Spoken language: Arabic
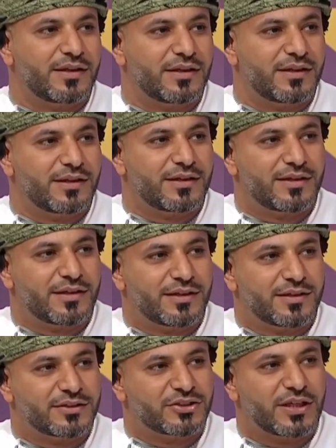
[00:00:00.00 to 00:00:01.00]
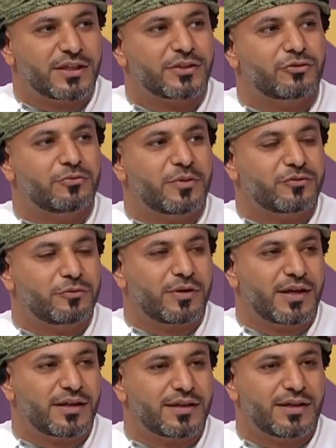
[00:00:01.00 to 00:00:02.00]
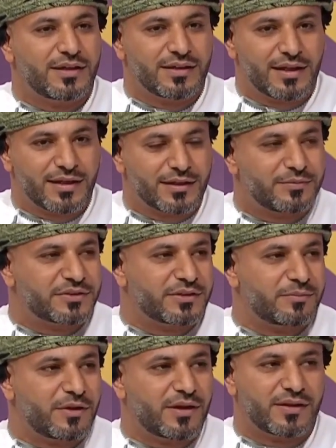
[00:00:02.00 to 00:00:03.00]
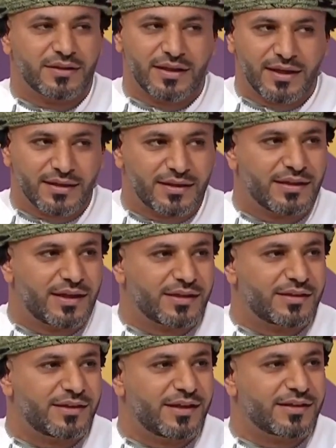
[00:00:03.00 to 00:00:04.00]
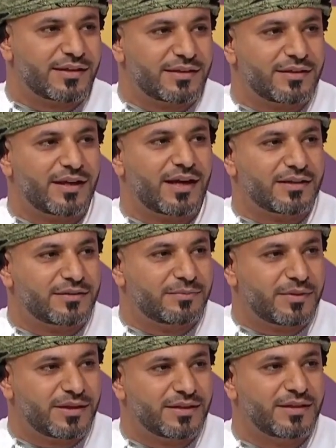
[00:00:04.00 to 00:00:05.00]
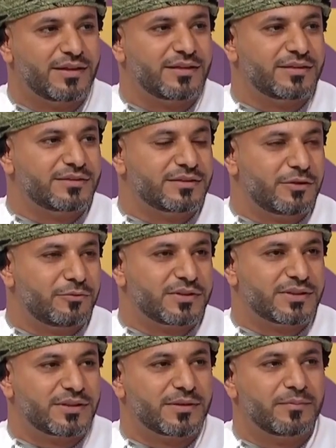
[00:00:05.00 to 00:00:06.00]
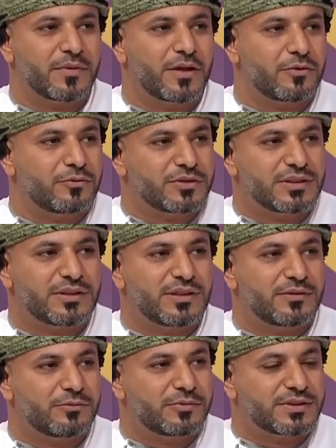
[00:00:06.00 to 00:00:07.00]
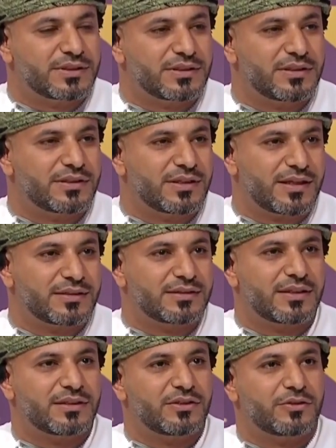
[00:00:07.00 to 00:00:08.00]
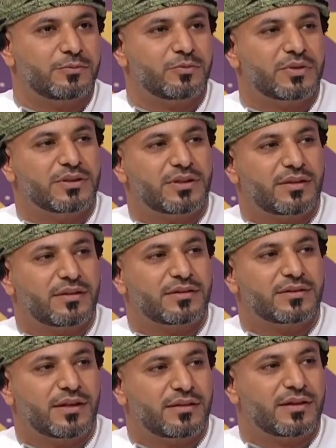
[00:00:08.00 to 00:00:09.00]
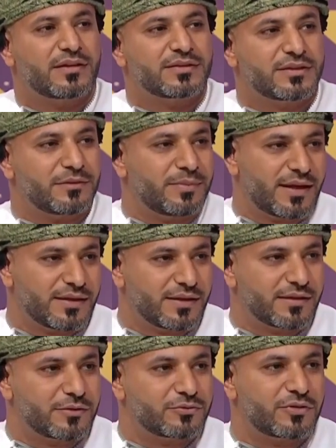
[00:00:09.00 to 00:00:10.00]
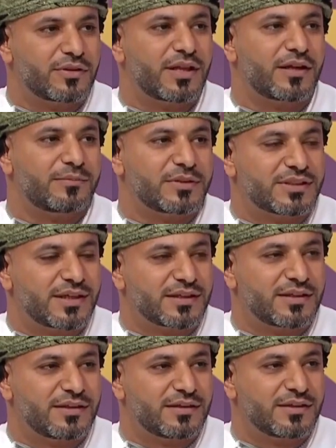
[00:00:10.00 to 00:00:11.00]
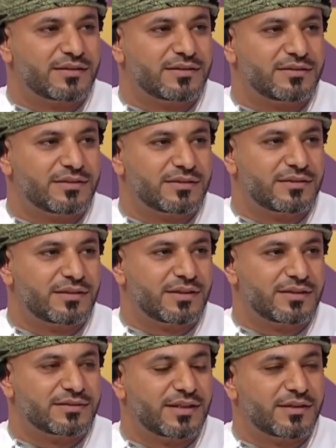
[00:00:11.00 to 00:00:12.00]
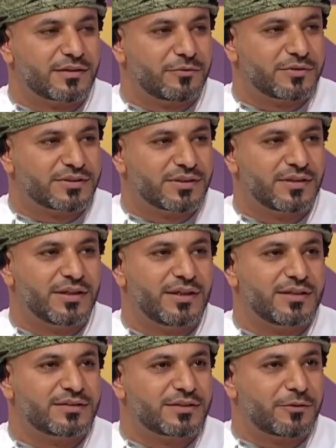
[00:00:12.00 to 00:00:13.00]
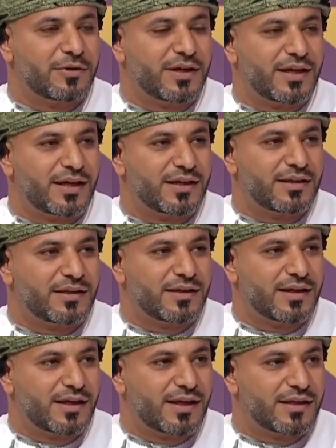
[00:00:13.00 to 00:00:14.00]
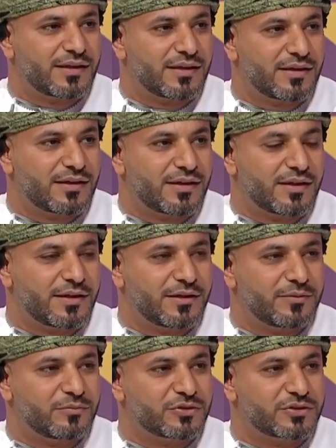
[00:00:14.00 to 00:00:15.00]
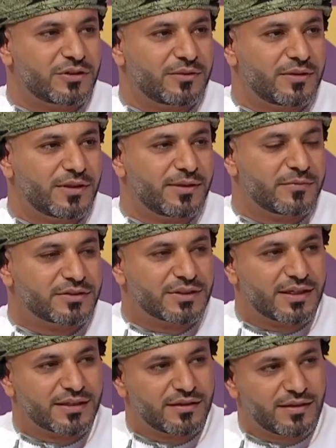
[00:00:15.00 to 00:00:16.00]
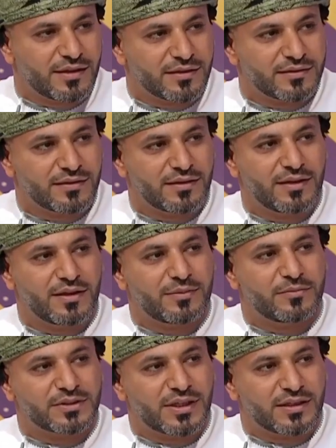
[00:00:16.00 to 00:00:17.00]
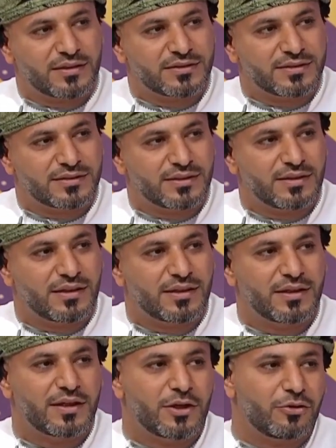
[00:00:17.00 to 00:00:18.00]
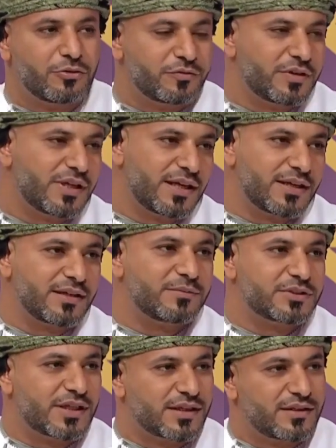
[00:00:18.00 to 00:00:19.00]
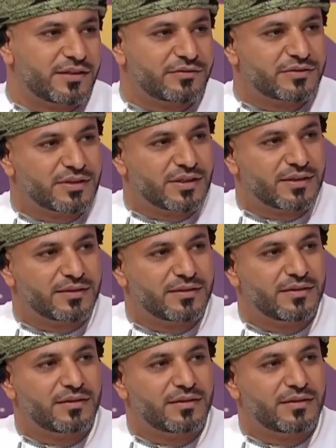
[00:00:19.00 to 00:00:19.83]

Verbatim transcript: الشهيه آه، تكون مفتوحه ياكل باستمرار نعم. ياكل نعم. ياكل ياكل لحد ما يزيد الوزن ويزيد الوزن لدرجه انه ممكن تاثر تاثير سلبي عليه تظهر مشاكل نتيجه زياده الوزن سواء على الـ على ال المشاكل ايضا مشاكل جسديه وفي النهايه مشاكل نفسيه